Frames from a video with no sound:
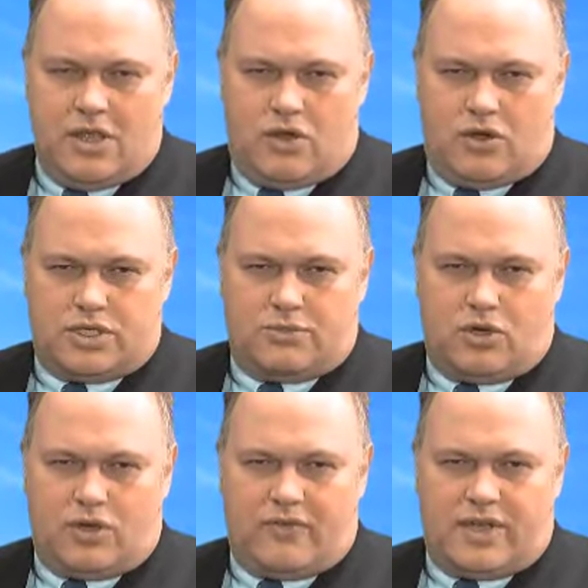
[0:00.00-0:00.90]
Heute
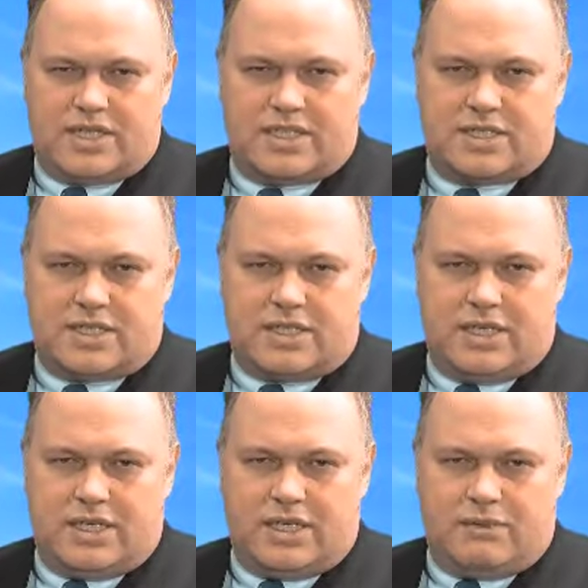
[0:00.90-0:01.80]
Morgen war es
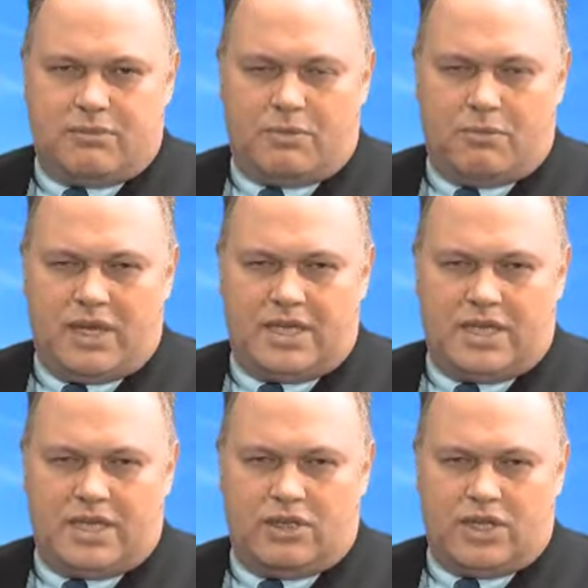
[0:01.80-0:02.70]
äh, in den
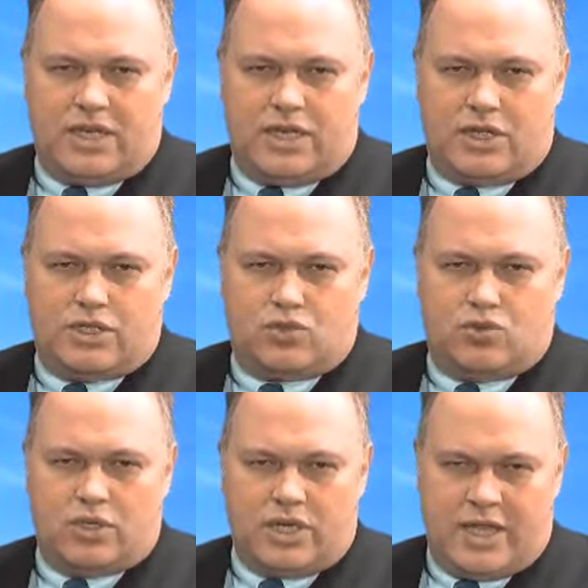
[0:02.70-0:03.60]
Medien, in den
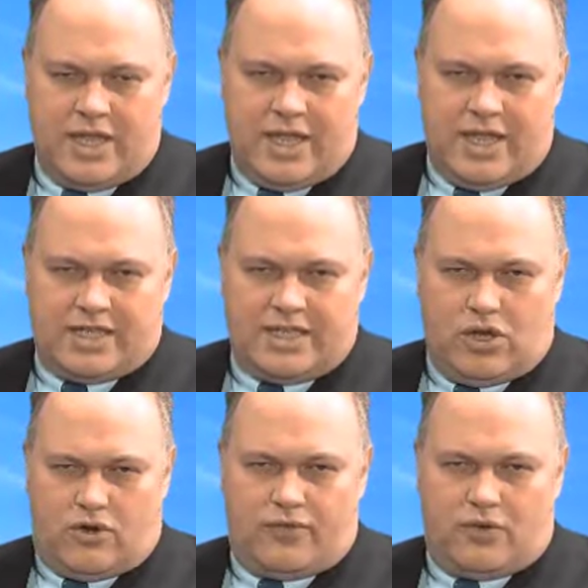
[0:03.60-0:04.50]
Agenturen die
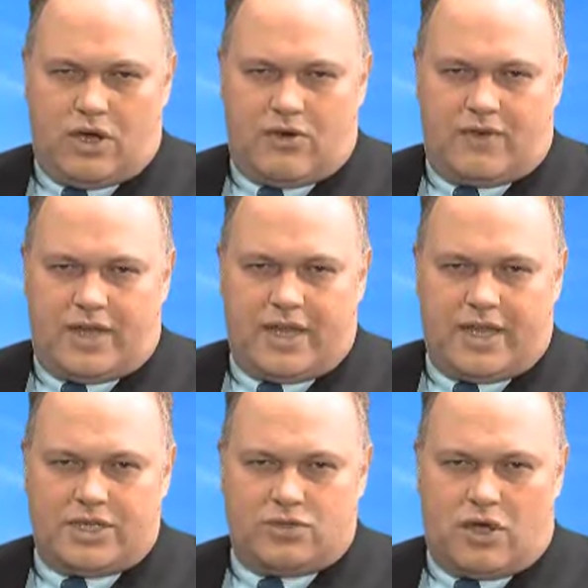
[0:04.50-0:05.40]
Hoffnung auf eine
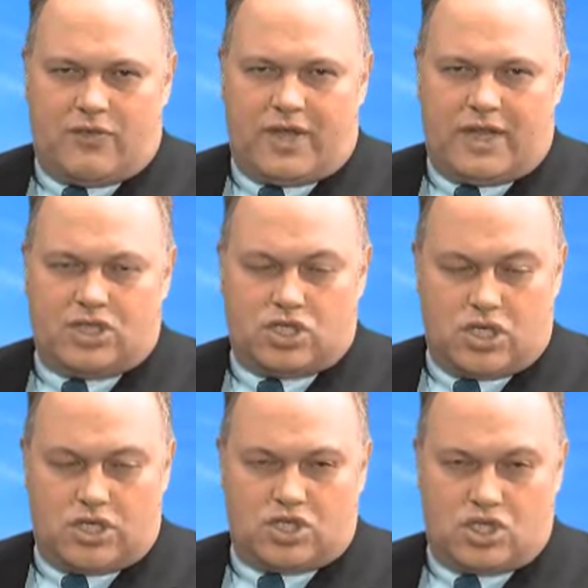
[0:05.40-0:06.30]
Rettung, auf ein
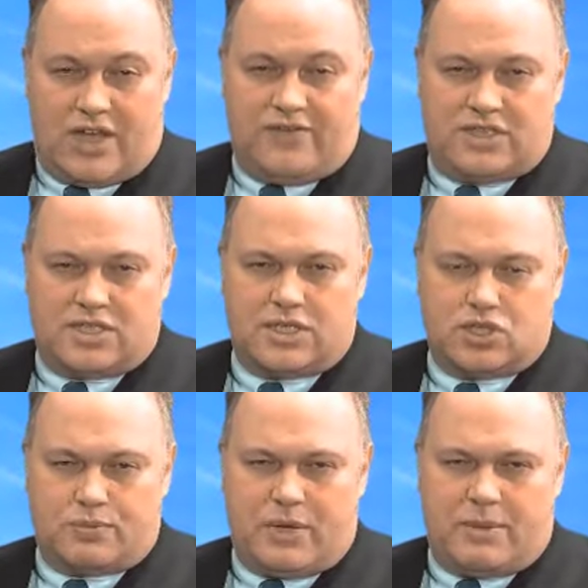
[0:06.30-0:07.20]
straffes
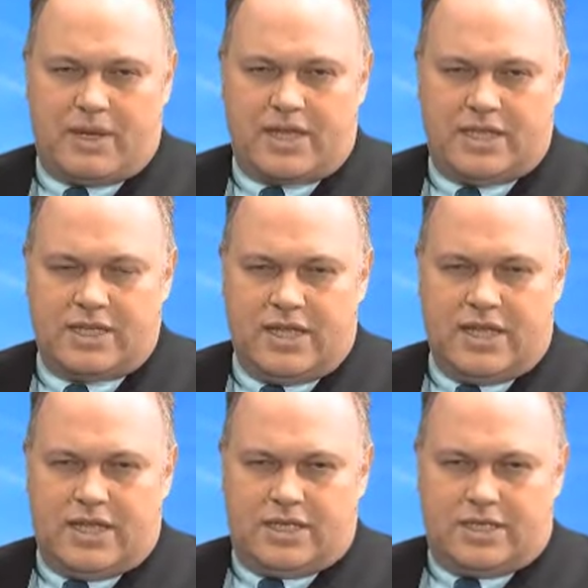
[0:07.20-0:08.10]
Sparpaket,
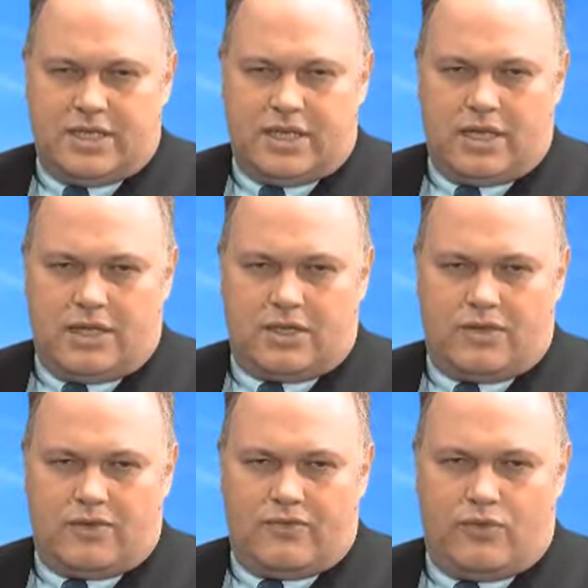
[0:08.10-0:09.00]
die
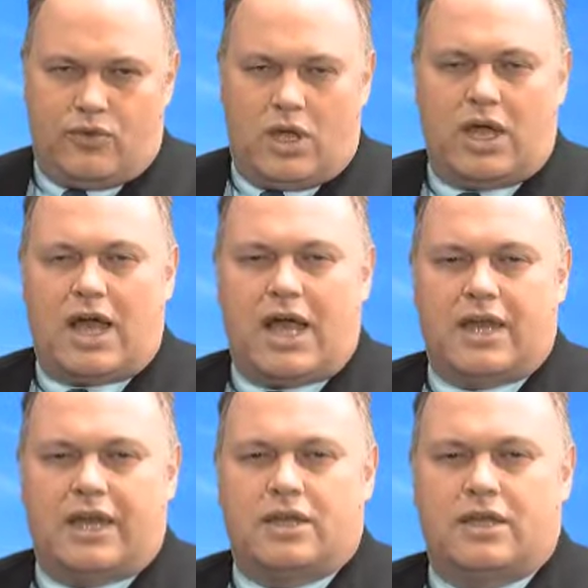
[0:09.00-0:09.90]
für
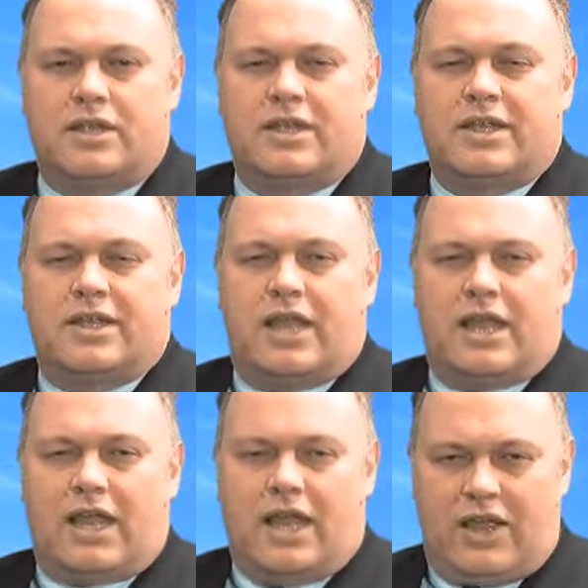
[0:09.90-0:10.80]
eine
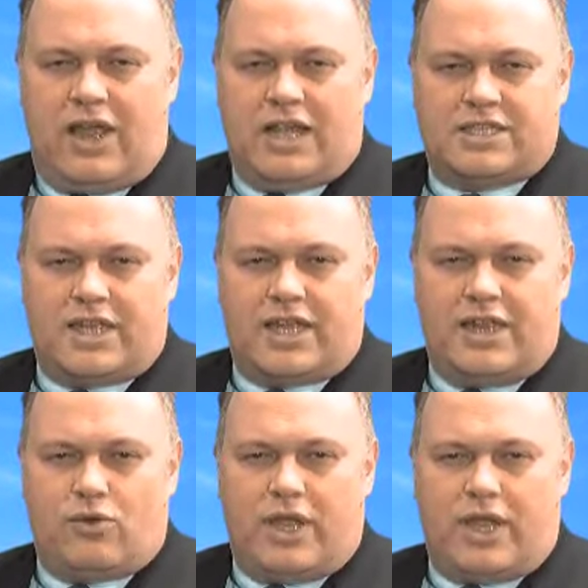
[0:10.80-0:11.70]
als
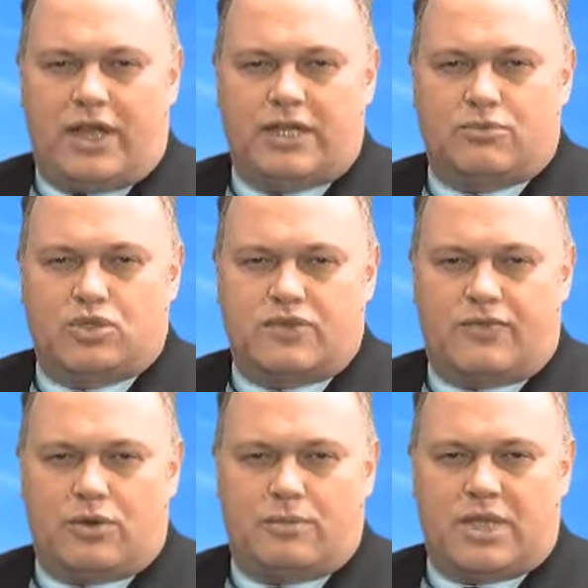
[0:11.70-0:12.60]
Erklärung herhalten musste,
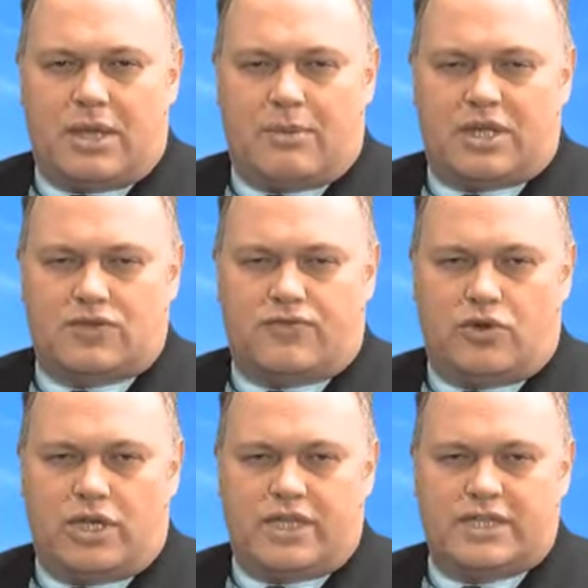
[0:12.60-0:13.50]
warum der Markt so
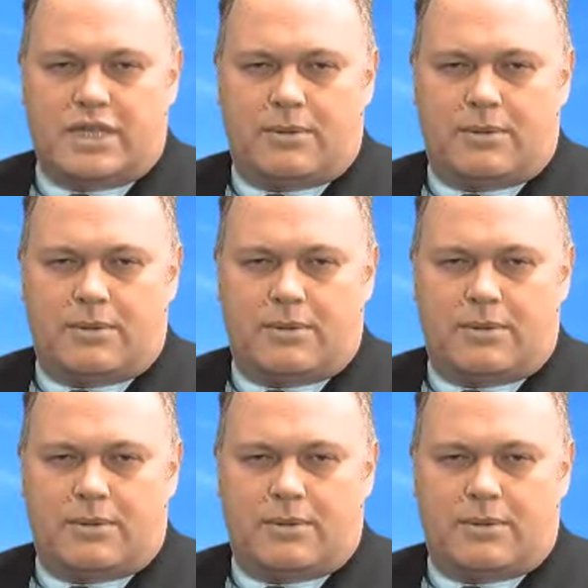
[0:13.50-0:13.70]
freundlich ist.